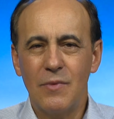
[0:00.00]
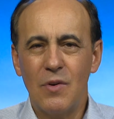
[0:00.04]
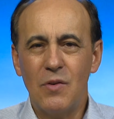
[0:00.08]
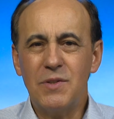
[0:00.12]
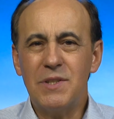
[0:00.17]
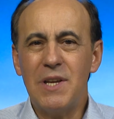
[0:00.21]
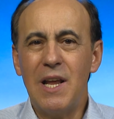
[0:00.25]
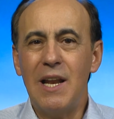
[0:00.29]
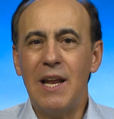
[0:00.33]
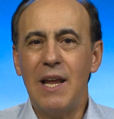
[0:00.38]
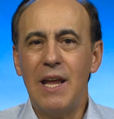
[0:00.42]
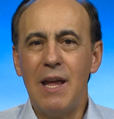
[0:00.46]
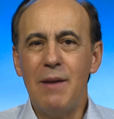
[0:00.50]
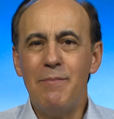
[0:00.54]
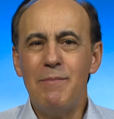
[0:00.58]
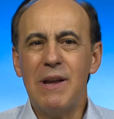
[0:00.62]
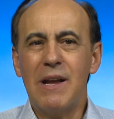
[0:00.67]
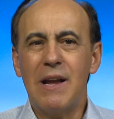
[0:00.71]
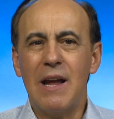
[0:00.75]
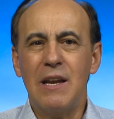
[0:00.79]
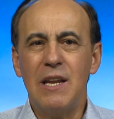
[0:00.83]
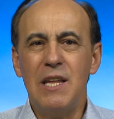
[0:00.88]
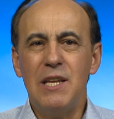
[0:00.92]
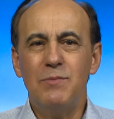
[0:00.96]
o sea, el
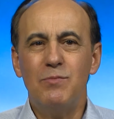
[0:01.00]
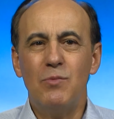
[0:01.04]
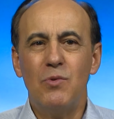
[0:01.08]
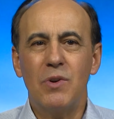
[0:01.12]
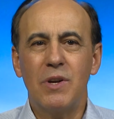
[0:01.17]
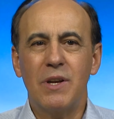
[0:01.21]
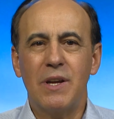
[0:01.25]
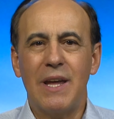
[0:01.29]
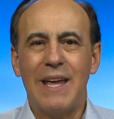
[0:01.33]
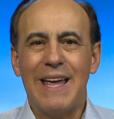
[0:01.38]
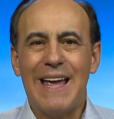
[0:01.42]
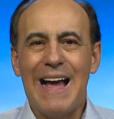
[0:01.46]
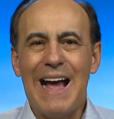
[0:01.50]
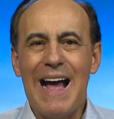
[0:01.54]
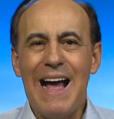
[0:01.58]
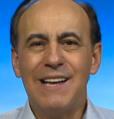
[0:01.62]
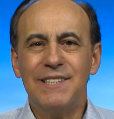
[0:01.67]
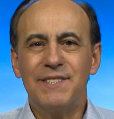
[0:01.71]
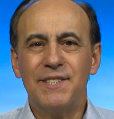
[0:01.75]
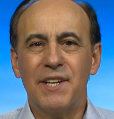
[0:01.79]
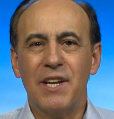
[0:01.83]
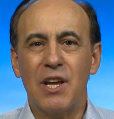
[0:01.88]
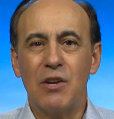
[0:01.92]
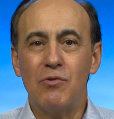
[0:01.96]
mecanismo que
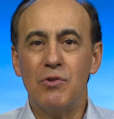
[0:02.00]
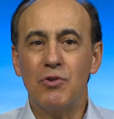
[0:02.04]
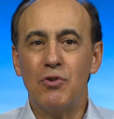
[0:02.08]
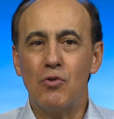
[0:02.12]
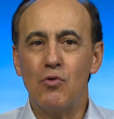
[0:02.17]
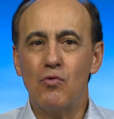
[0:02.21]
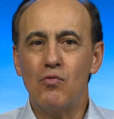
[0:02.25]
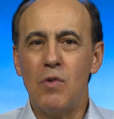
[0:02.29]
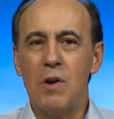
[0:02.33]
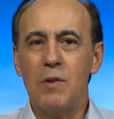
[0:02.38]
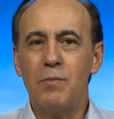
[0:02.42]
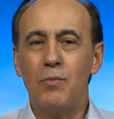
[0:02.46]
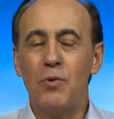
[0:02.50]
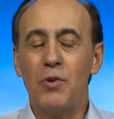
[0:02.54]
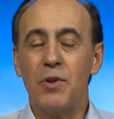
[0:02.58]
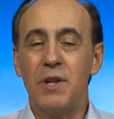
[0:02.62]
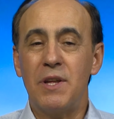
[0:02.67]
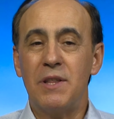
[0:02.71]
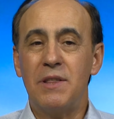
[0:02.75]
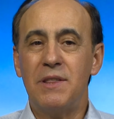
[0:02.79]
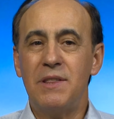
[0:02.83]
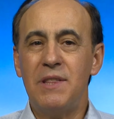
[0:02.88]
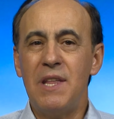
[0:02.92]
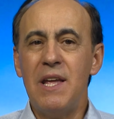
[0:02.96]
hace que nuestros cuerpos
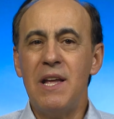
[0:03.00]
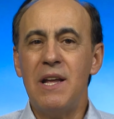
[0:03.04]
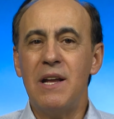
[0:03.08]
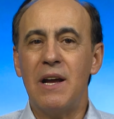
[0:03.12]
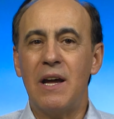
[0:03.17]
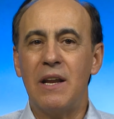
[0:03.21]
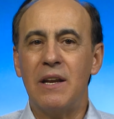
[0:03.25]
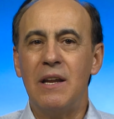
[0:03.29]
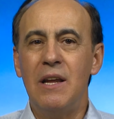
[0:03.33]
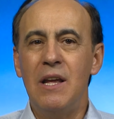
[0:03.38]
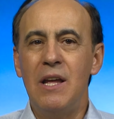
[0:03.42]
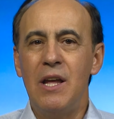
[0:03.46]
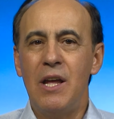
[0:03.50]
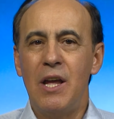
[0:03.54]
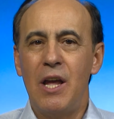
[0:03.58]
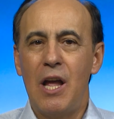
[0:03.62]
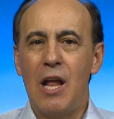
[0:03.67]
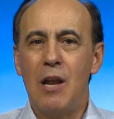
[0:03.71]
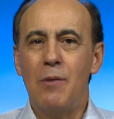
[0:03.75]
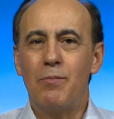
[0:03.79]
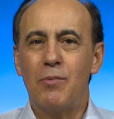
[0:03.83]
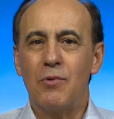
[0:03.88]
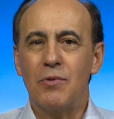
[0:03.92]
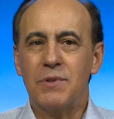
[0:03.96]
detengan
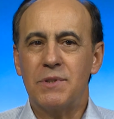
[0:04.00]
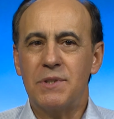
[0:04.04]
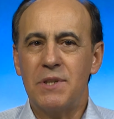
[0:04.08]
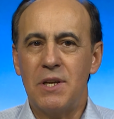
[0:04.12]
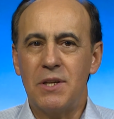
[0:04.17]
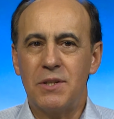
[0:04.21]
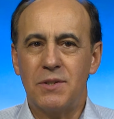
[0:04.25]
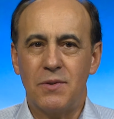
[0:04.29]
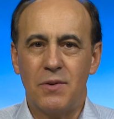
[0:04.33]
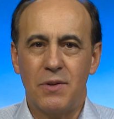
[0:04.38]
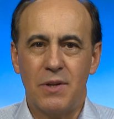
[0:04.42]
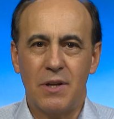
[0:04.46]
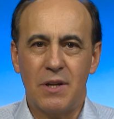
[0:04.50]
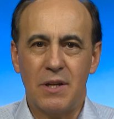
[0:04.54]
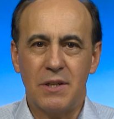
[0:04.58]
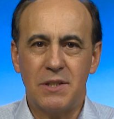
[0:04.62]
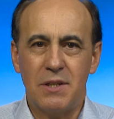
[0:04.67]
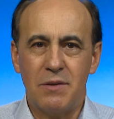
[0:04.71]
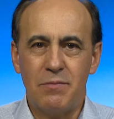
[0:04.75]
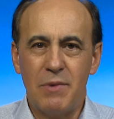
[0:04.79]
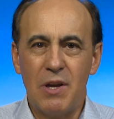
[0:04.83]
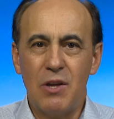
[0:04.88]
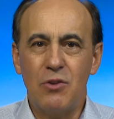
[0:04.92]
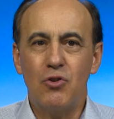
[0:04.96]
el proceso de
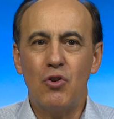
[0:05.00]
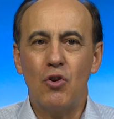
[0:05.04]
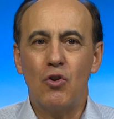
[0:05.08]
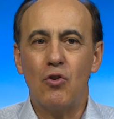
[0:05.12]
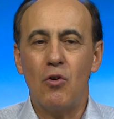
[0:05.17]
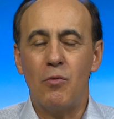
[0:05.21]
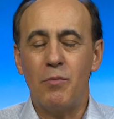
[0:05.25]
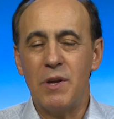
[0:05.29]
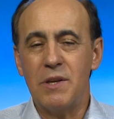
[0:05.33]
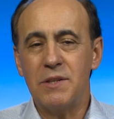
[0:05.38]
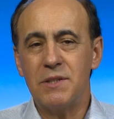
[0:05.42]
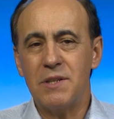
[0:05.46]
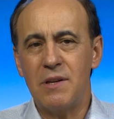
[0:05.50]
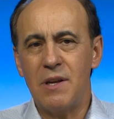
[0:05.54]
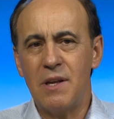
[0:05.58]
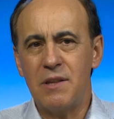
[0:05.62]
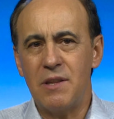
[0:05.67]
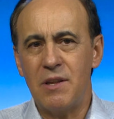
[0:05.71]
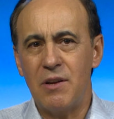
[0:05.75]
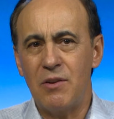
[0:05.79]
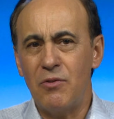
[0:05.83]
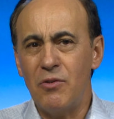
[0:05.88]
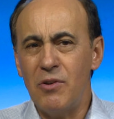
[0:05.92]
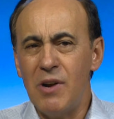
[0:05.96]
crecimiento y comiencen a
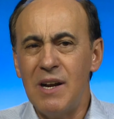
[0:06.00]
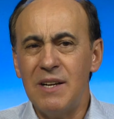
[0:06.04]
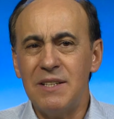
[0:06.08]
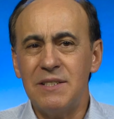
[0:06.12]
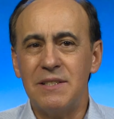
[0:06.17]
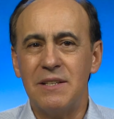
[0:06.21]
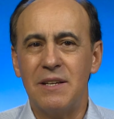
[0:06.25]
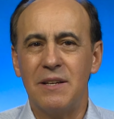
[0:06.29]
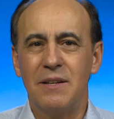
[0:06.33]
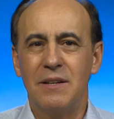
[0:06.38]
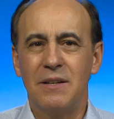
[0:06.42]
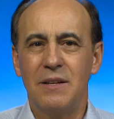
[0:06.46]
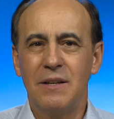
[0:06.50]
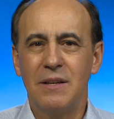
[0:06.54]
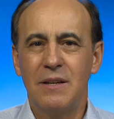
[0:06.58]
deteriorarse.